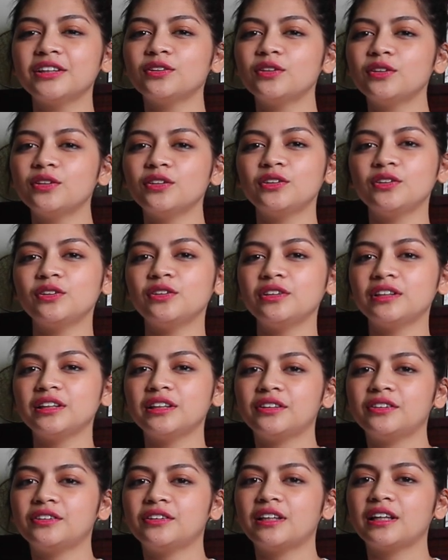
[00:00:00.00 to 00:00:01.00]
Tuloy-tuloy
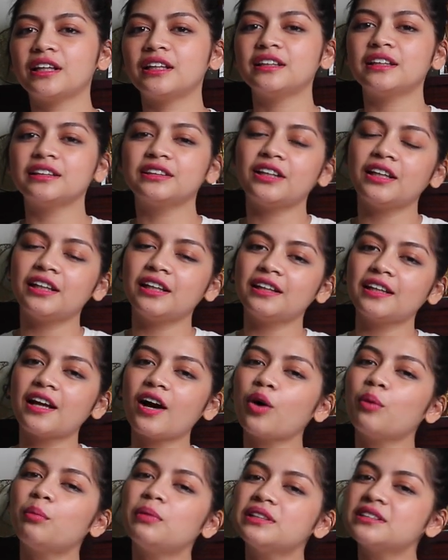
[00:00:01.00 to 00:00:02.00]
na yun. Hanggang nag-training
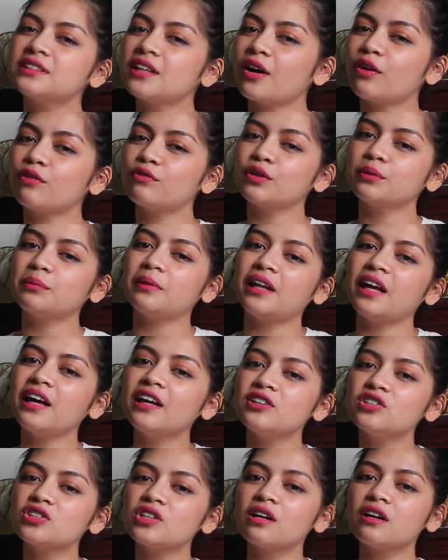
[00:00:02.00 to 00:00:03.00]
na ako, umalis na ako for
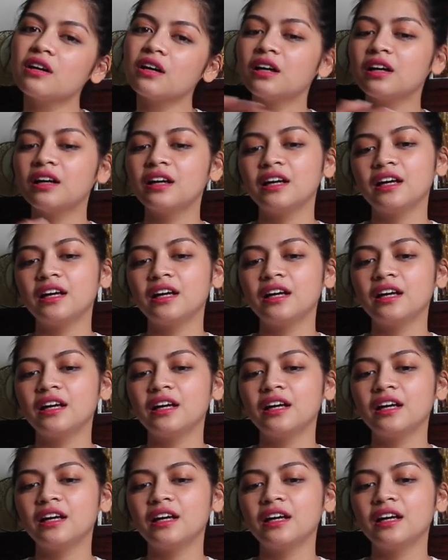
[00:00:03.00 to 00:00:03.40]
Malaysia.